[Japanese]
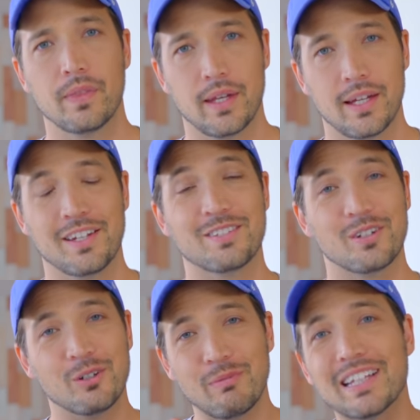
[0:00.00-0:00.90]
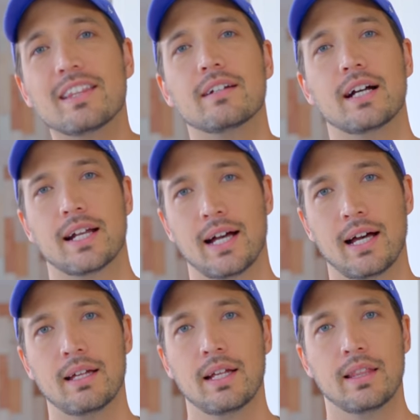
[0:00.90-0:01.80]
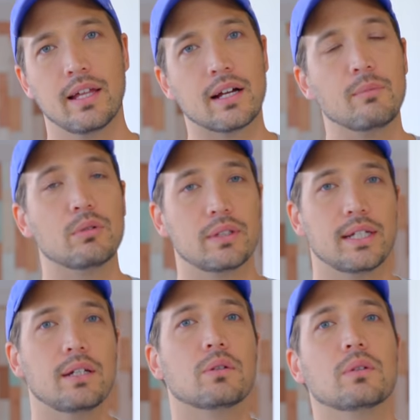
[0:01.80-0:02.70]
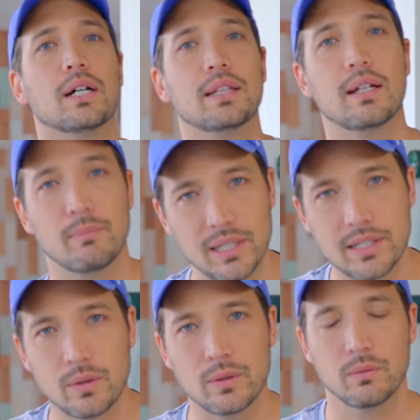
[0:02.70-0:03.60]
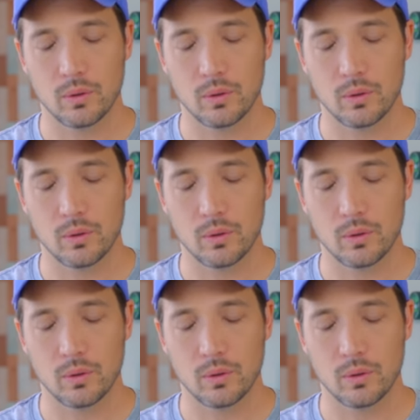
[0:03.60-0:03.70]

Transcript: ね。で、それを待ってるから、なんか僕できることがあったらめっちゃ、も